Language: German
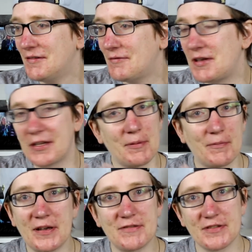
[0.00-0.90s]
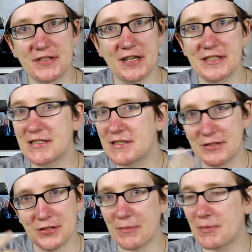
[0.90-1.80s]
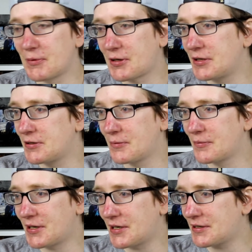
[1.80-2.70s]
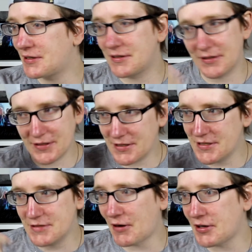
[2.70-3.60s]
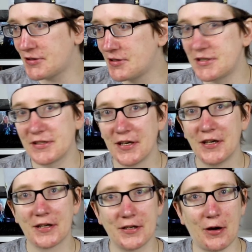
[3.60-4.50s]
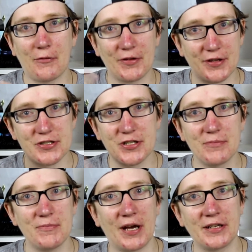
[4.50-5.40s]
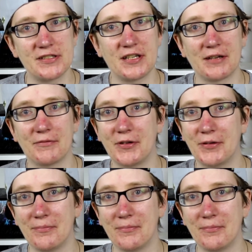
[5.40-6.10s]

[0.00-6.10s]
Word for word: Wenn irgendjemand weiß, was es heißt, schreibt es mir doch gerne in die Kommentare, denn ich weiß nicht genau, was das Schild mir eigentlich sagen will.